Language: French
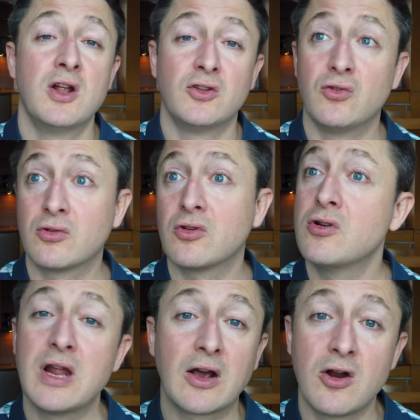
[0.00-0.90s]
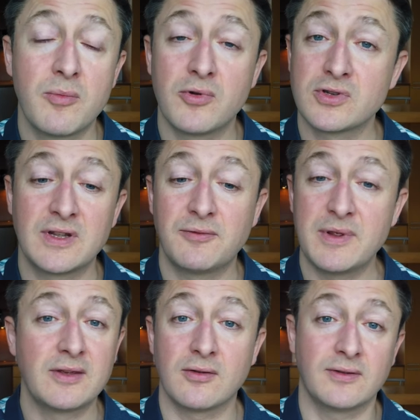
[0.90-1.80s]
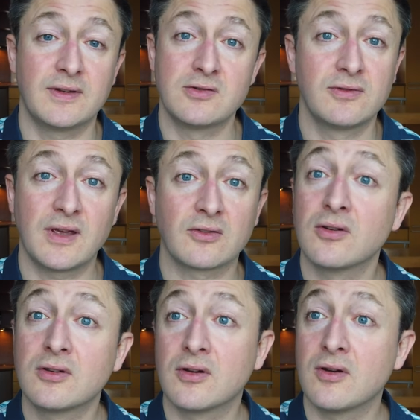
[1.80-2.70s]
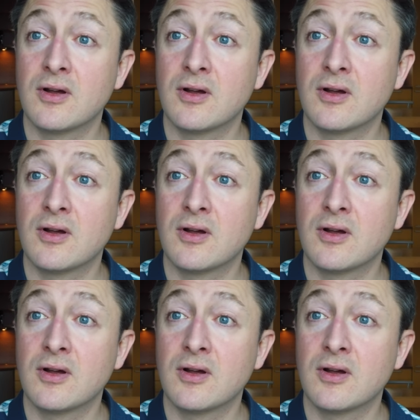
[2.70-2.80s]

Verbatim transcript: donc la clope, je t'explique, c'est juste un truc,